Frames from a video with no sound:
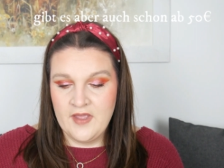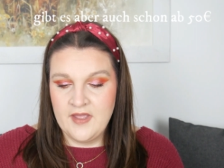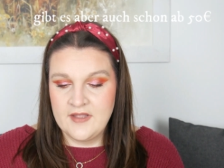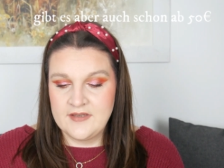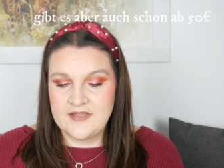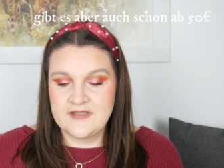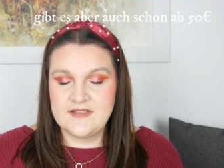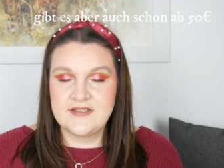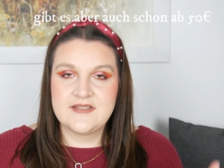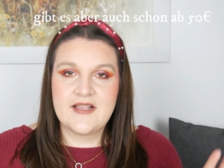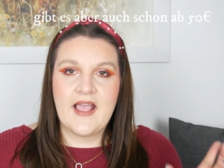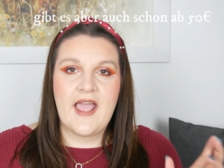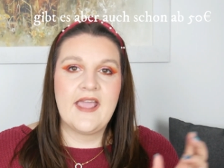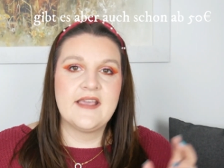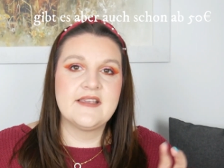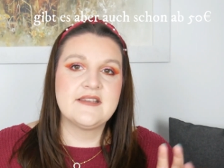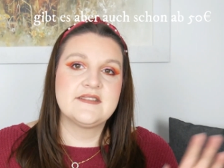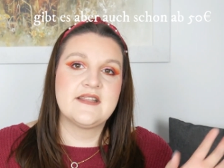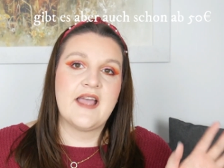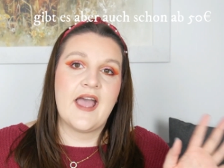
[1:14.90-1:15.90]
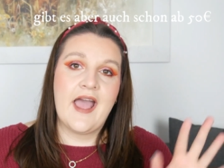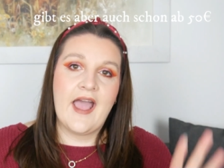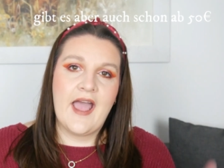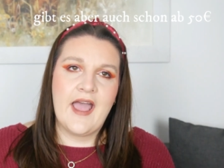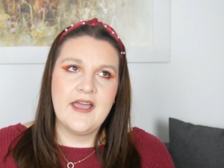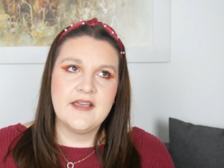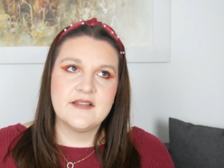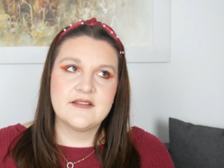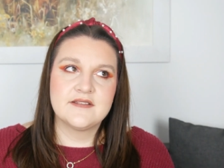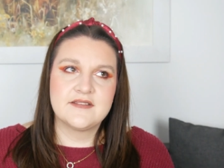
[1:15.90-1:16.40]
Das ist eigentlich eine
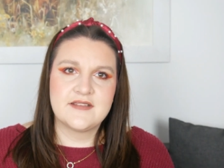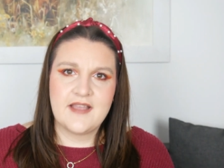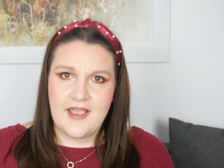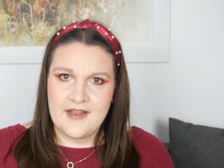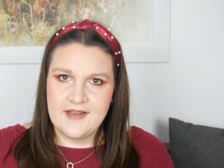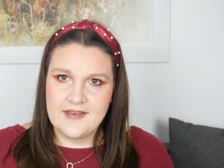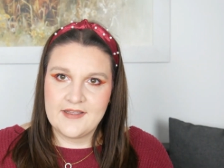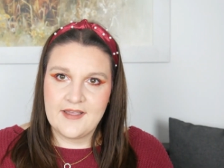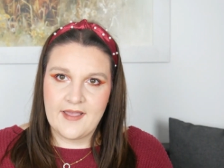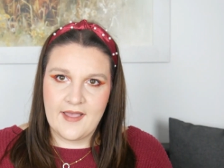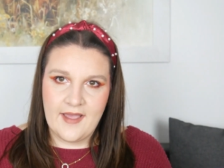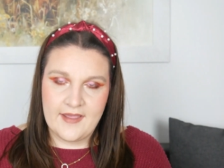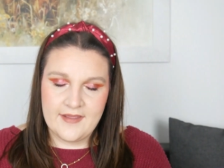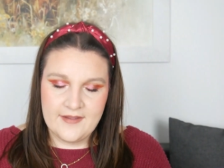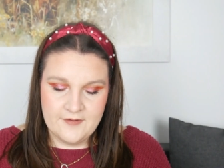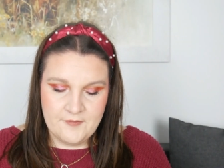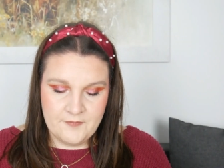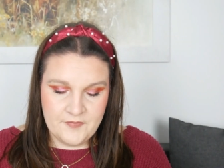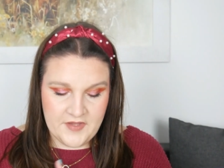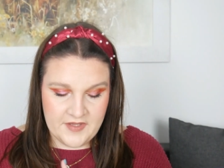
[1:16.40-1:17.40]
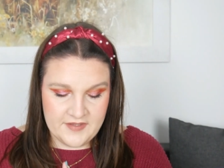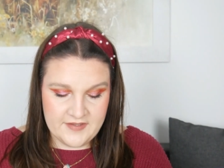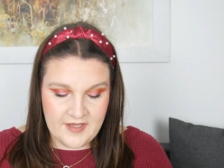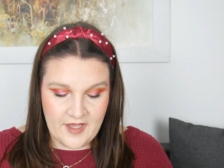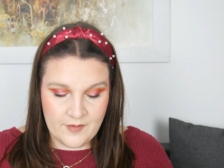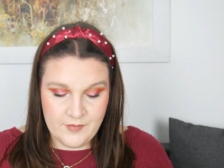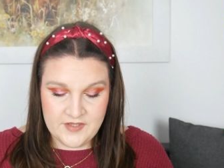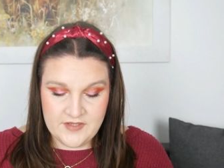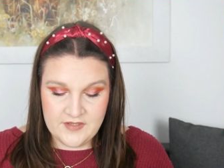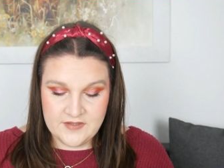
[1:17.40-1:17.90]
achtteilige Reihe. Ich
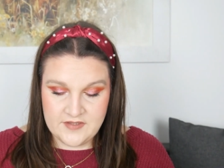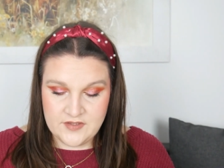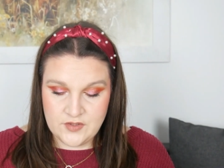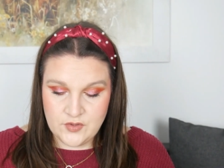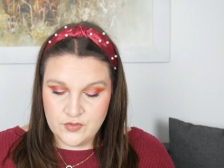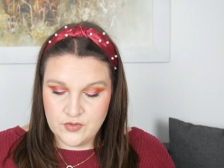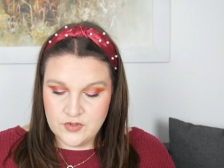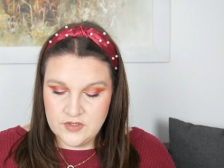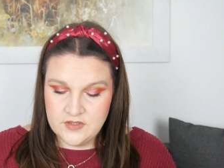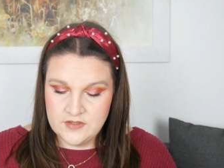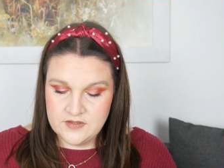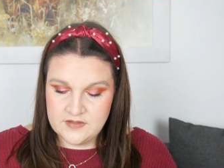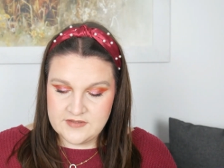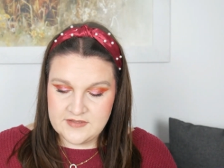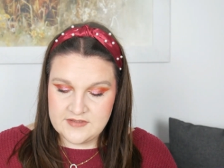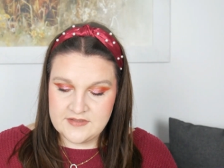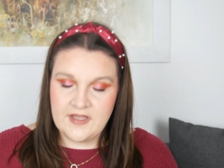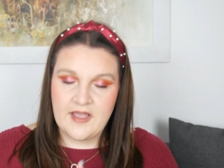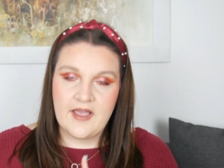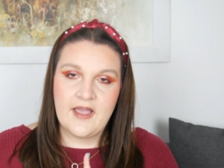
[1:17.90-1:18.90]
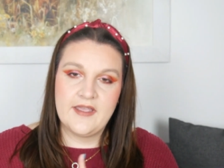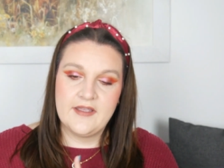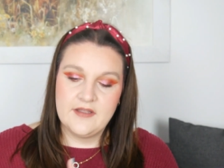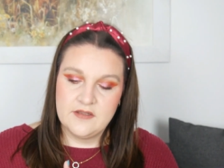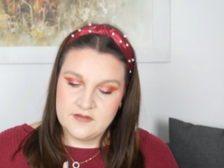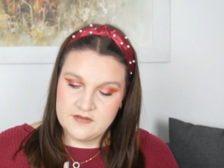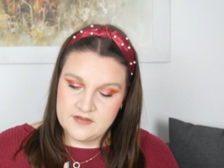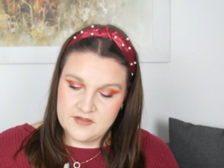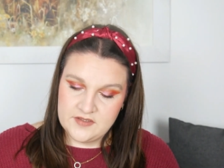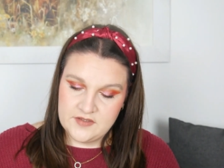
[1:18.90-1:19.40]
habe hier die 0, die 3,
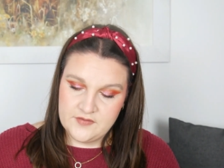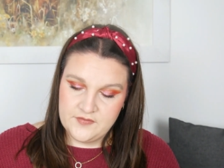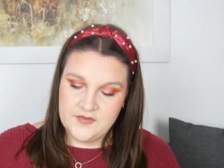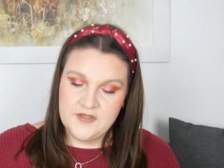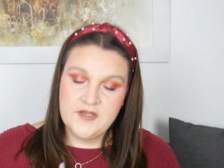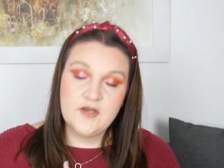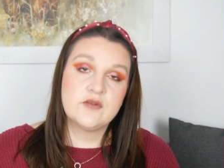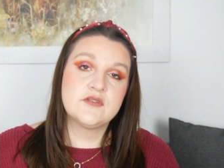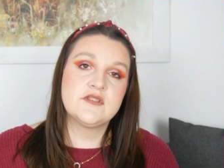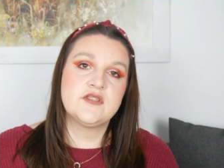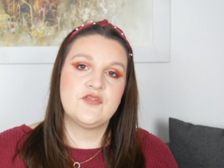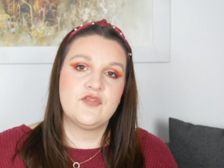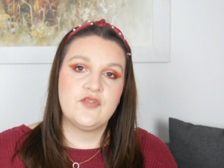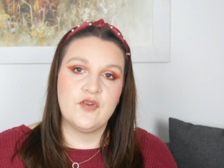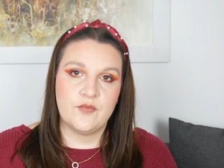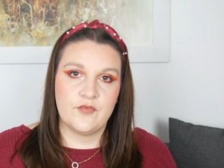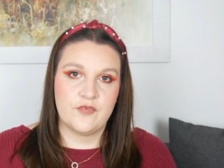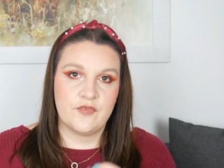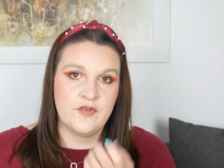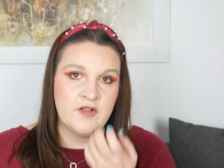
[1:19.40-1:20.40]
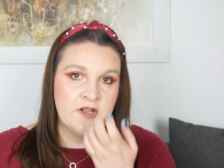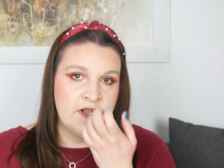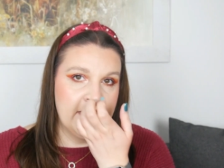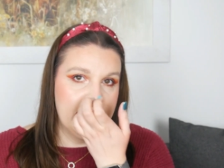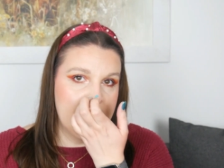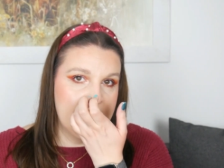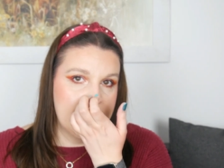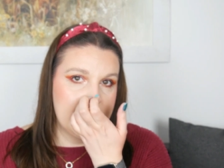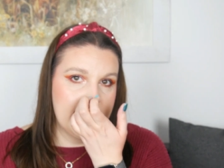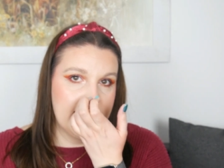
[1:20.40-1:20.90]
die 4 und die 5.
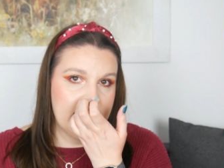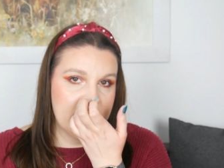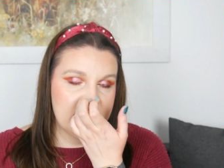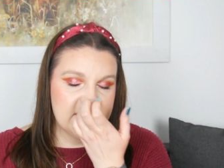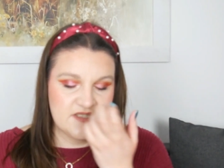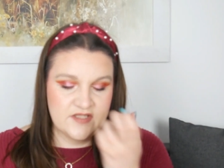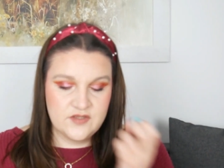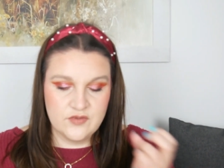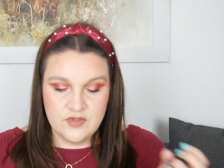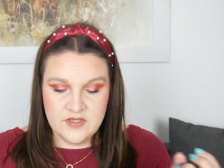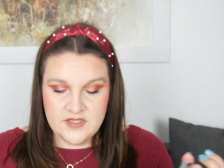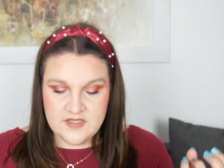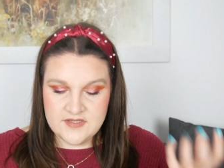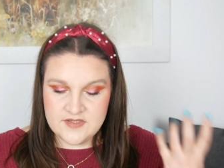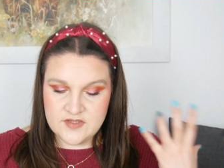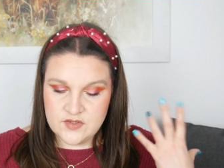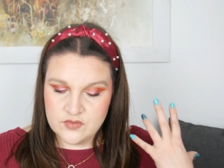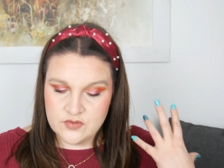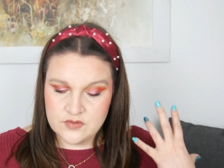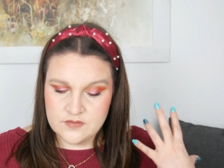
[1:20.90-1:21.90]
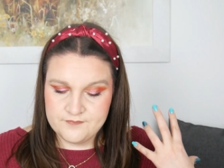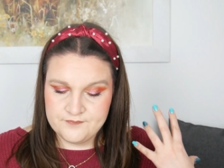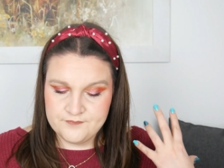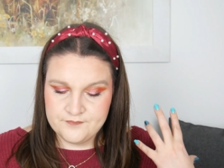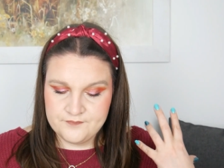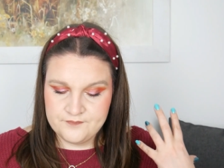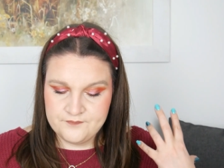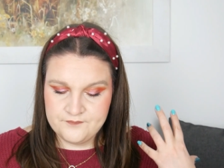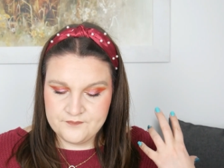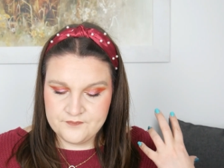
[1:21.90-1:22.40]
Äh, die 0 ist so
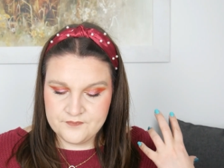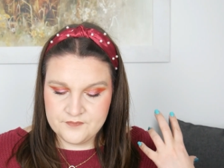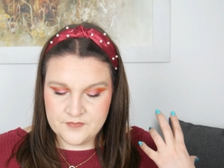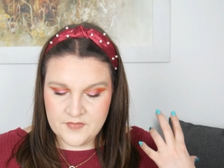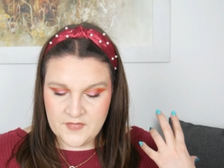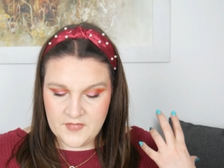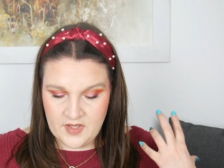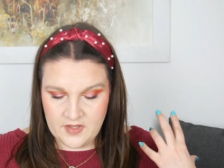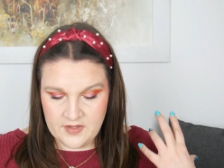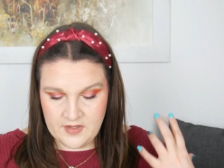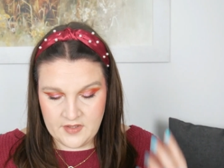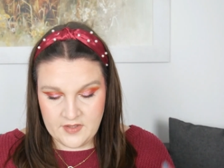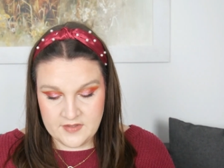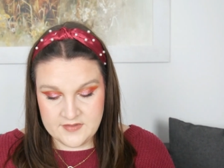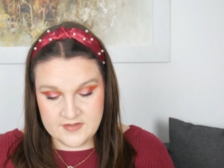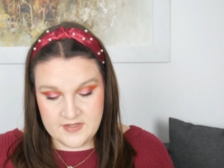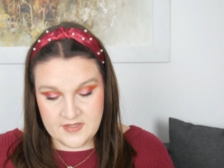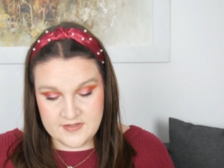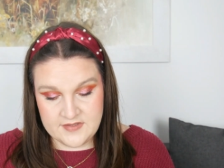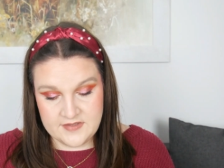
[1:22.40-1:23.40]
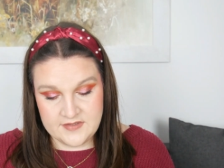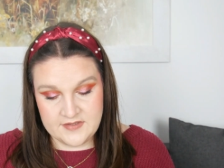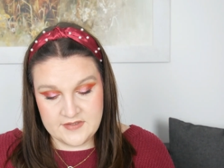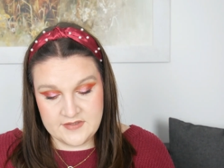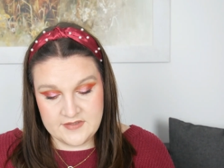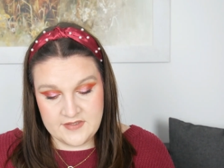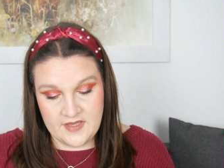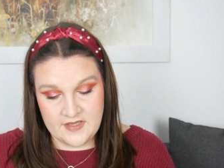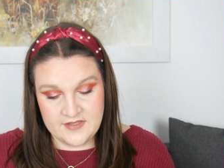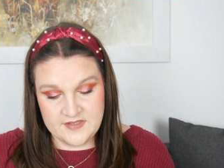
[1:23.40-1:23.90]
ein, äh, es nennt sich
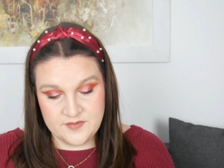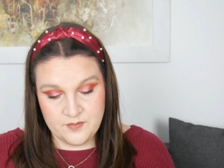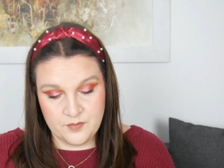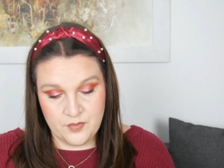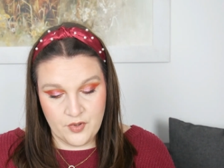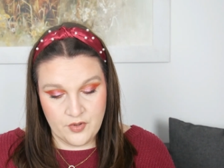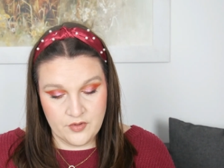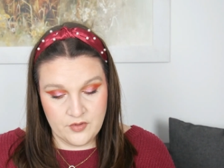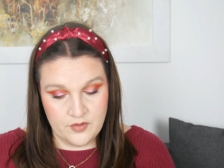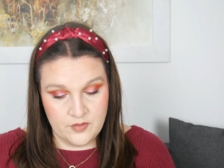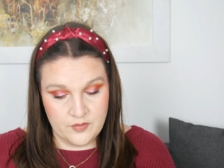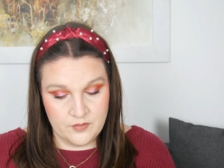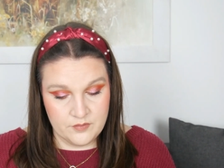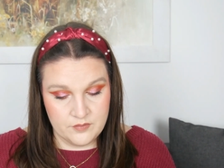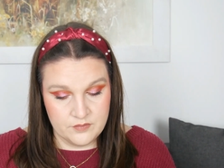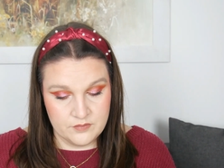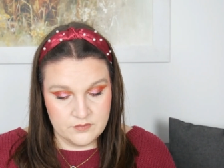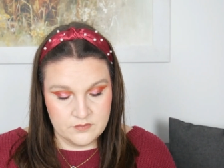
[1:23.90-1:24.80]
Intense Bond.